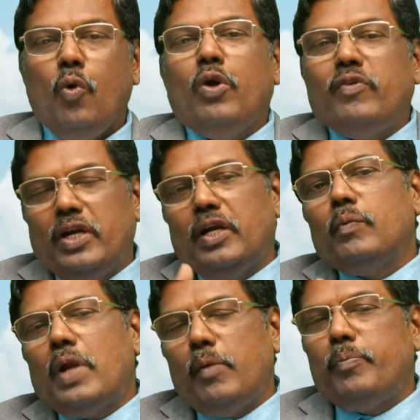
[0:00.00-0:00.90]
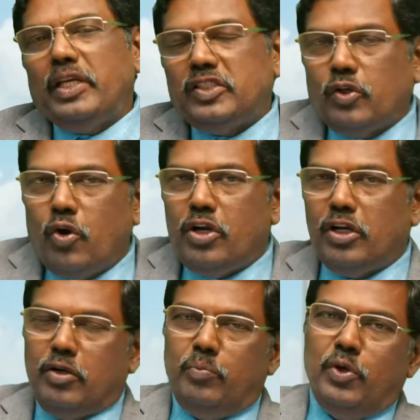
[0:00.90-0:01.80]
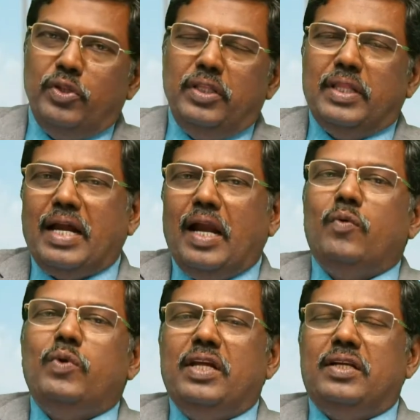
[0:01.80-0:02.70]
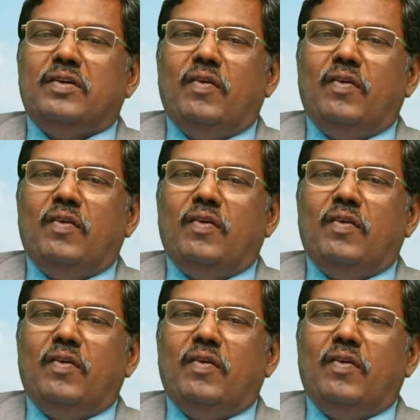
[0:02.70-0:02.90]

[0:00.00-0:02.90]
ஒருவரிடம் நான் பேசி கொண்டிருக்கும் பொழுது இந்த கடவுள் என்ற